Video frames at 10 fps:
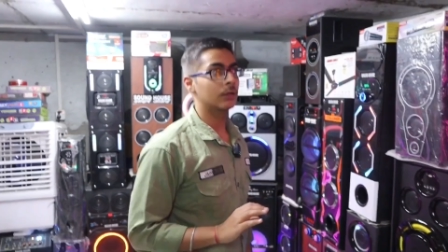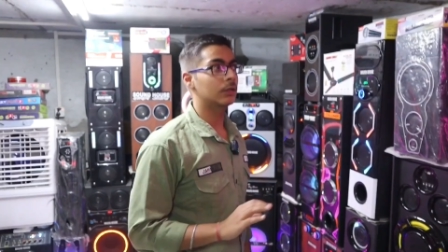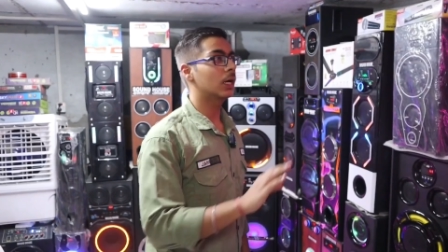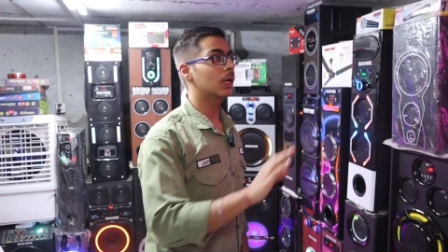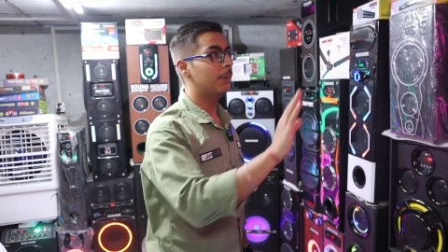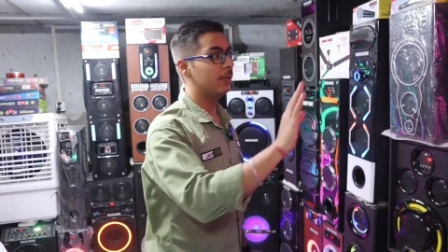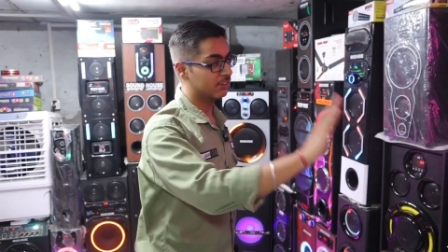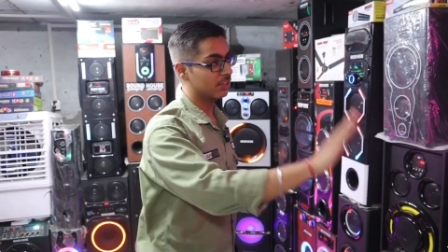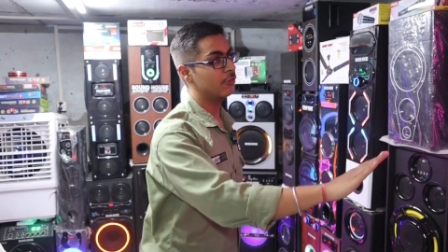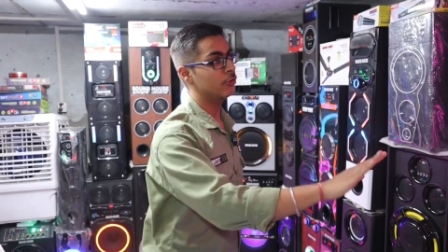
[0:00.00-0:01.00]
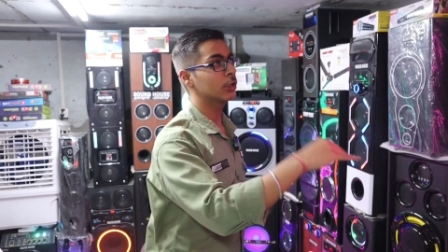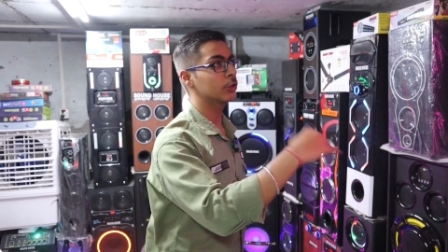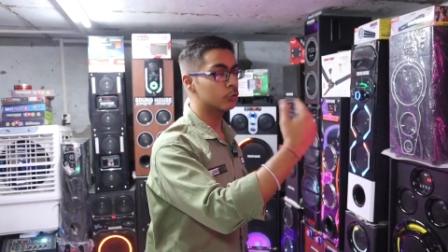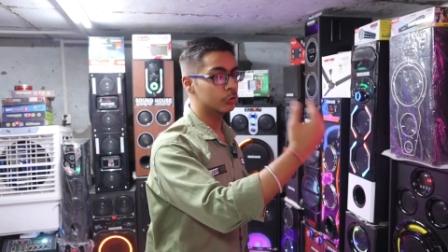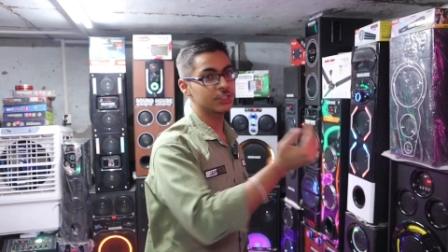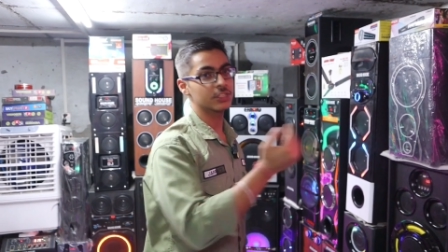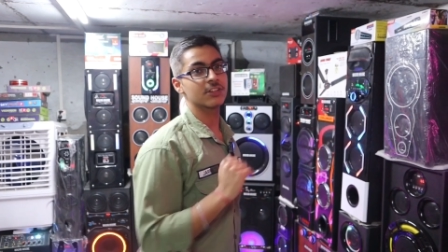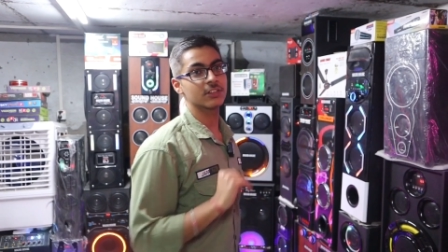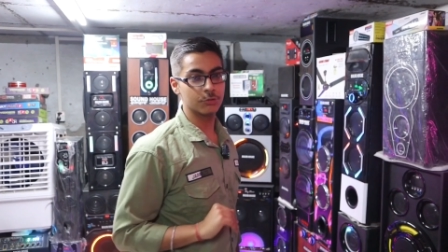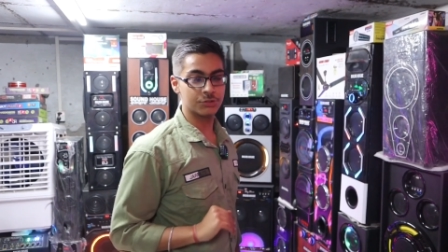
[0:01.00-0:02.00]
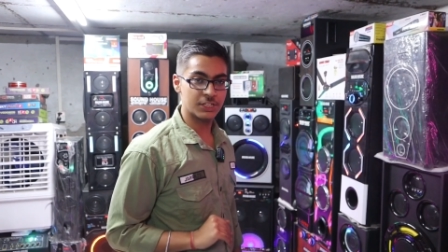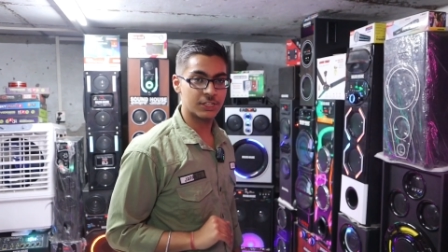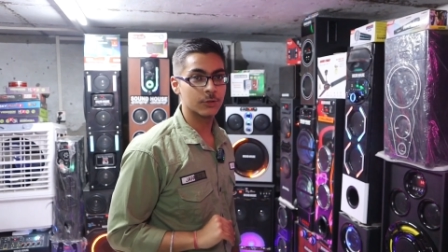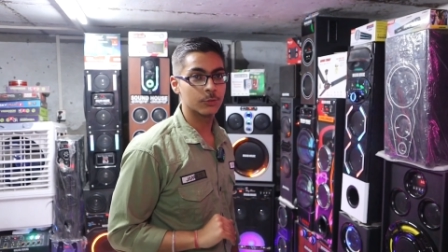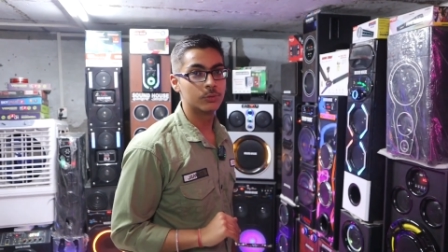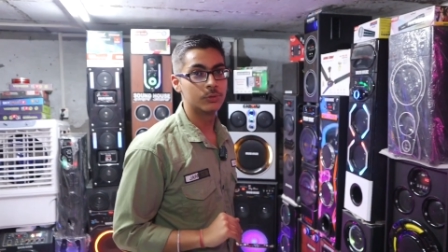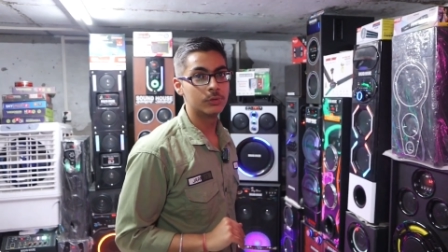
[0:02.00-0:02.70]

आपका अगर पीस साफ होगा तो कोशिश कर सकता हूँ चेंज कर दूँ